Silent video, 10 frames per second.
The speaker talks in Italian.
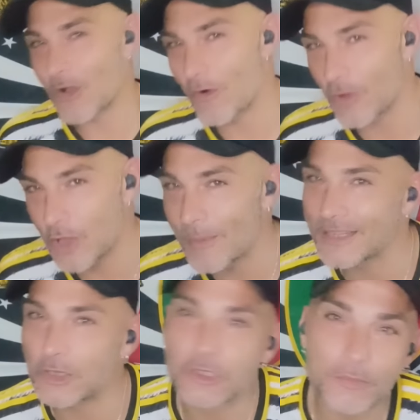o
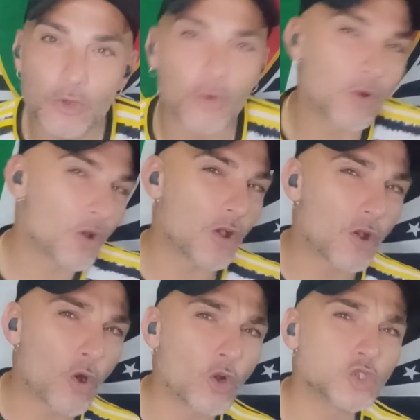chiamatelo di più,
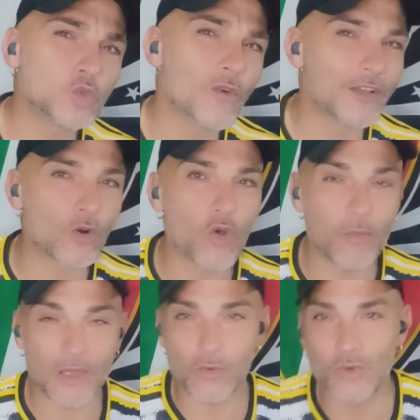col suo vero
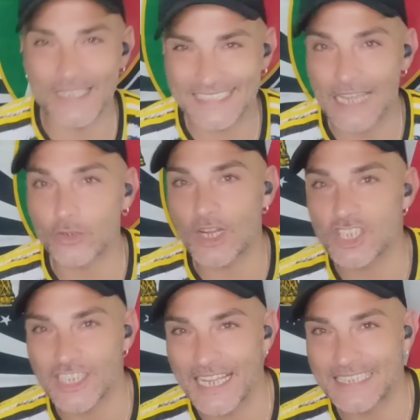nome, una scatola
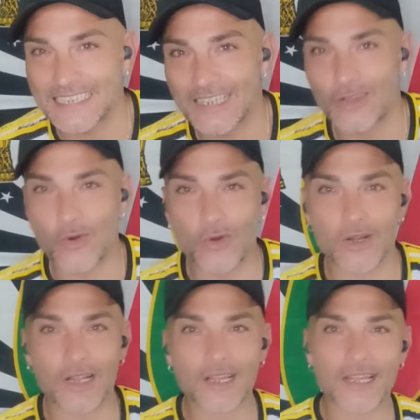cinese con
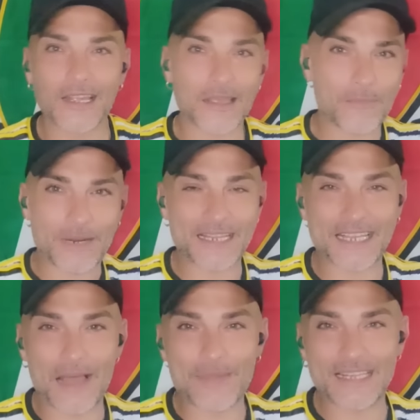
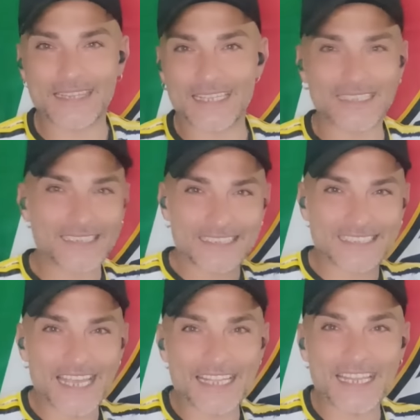praticamente
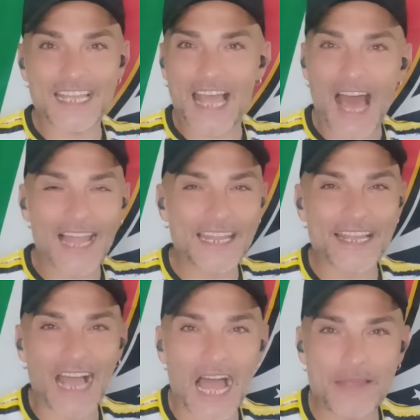sede alle
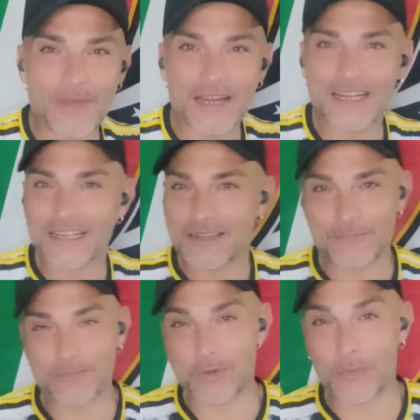Cayman,
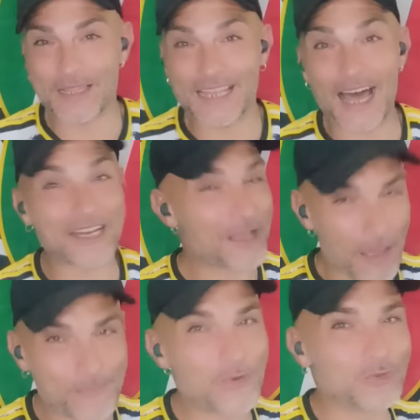proprietaria
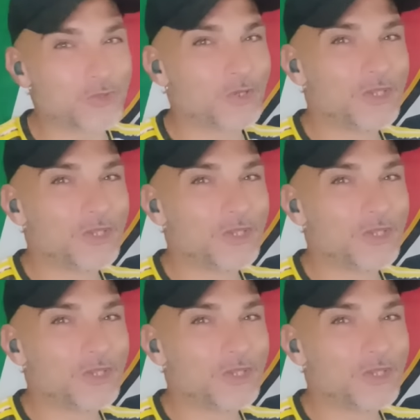appunto